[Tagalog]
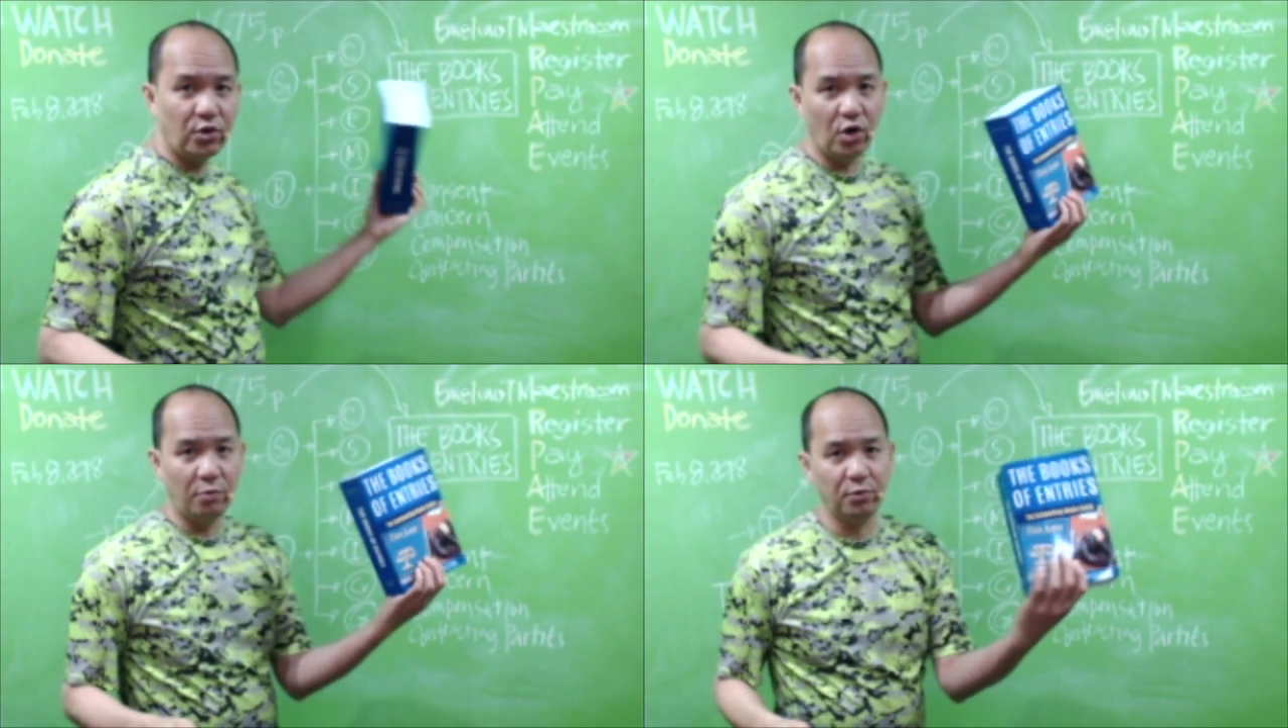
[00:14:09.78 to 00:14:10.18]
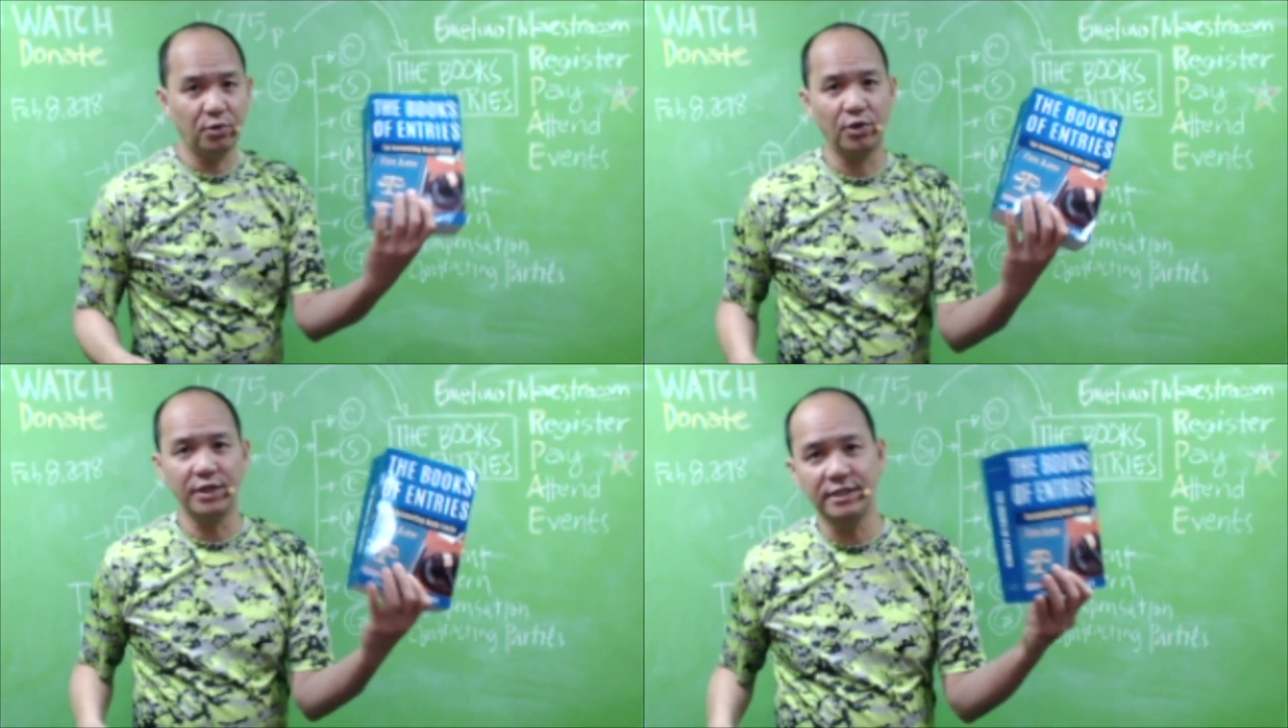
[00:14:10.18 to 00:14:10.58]
of
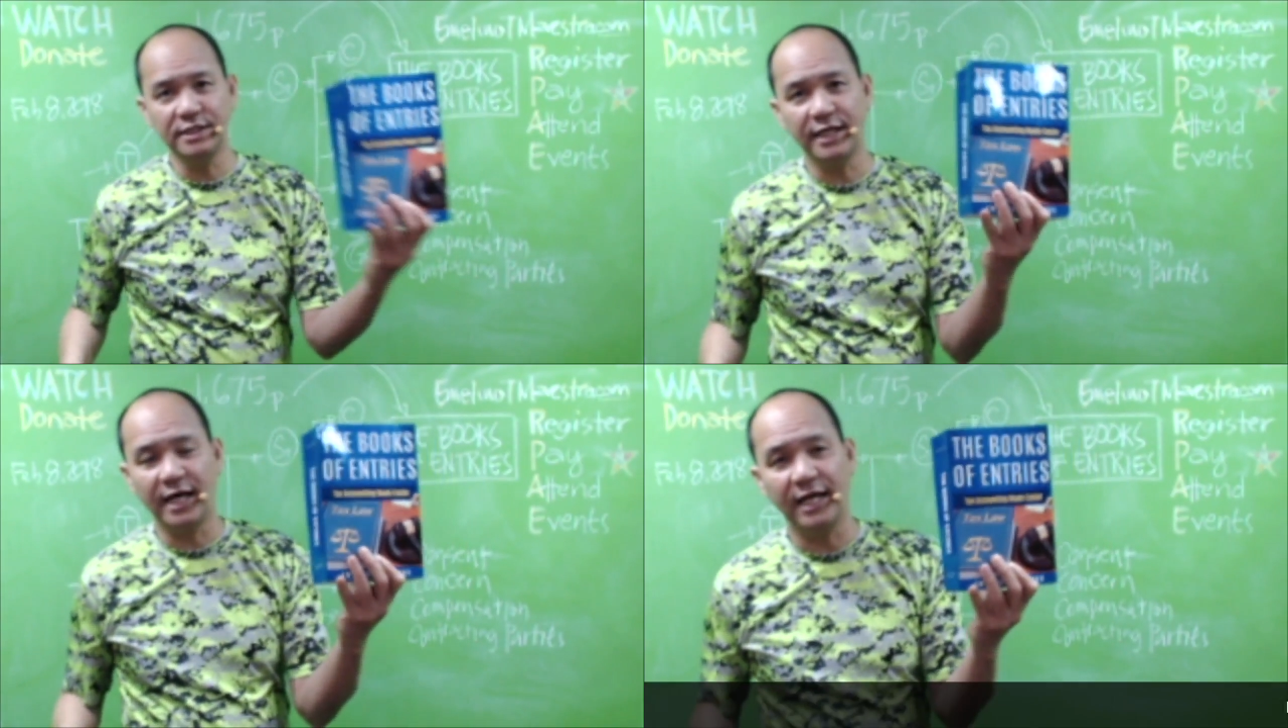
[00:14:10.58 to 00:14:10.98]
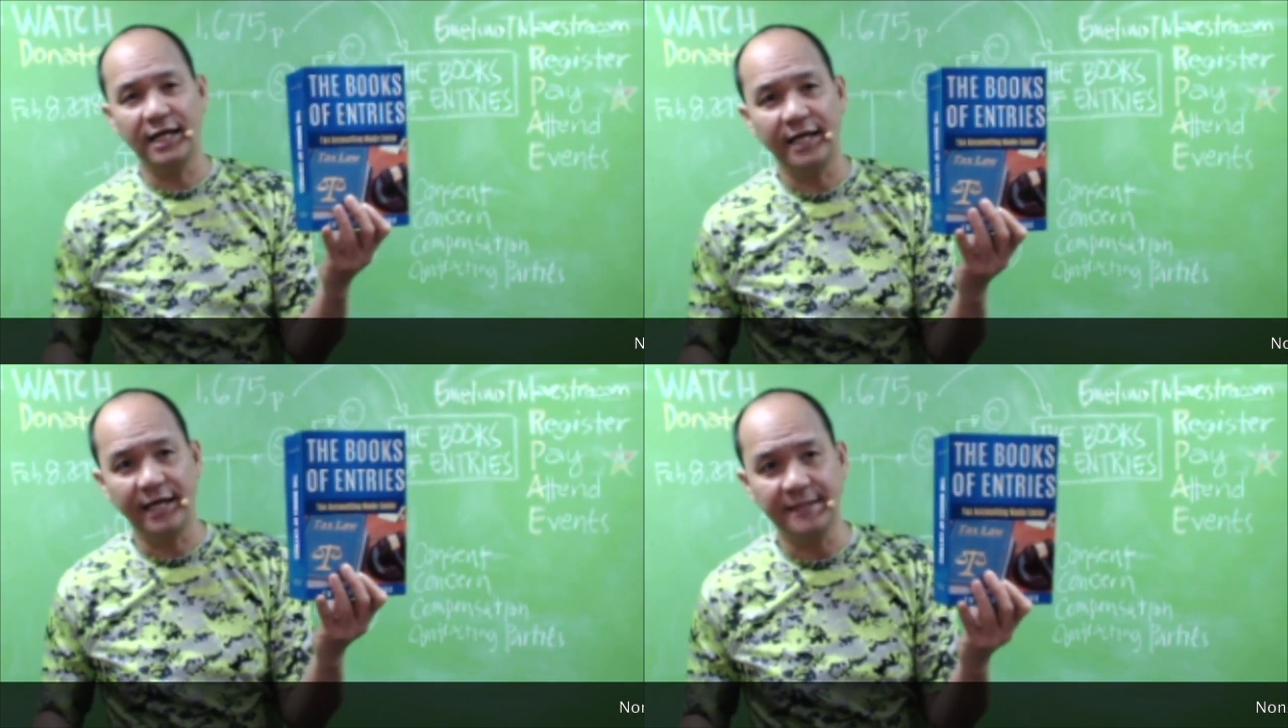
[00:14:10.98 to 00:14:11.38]
original
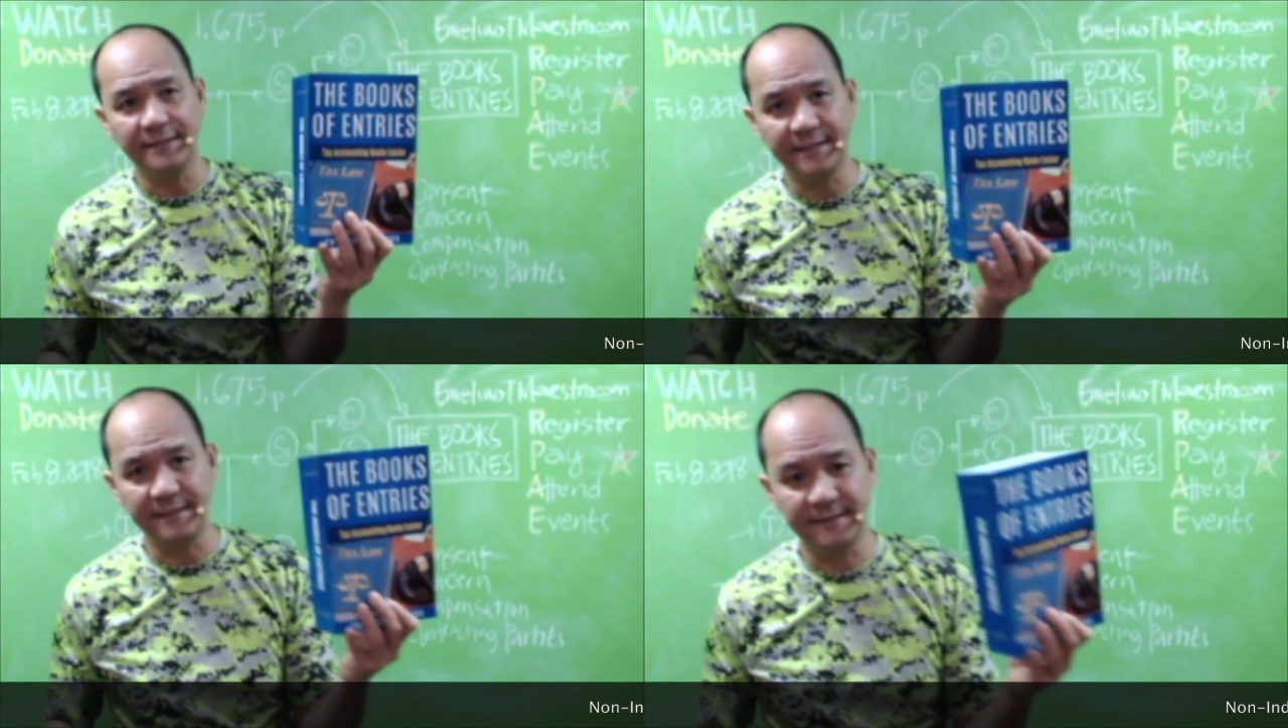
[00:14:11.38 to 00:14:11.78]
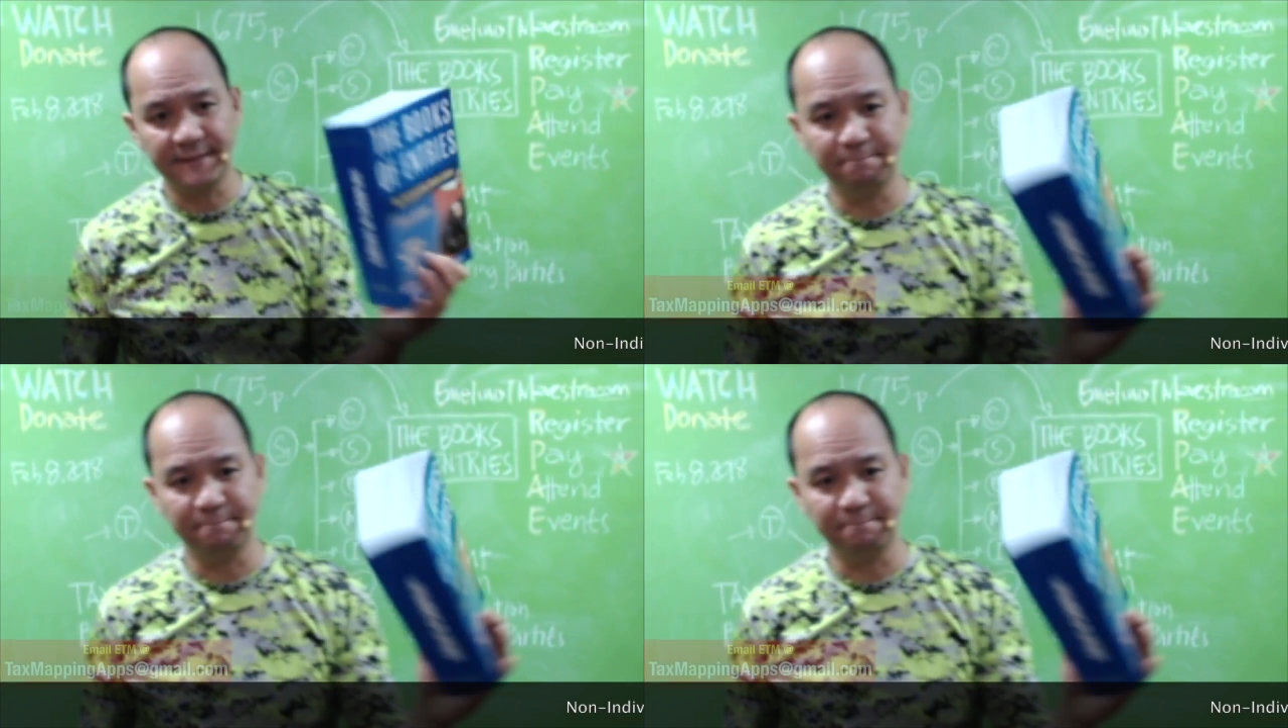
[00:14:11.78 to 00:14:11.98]
entries.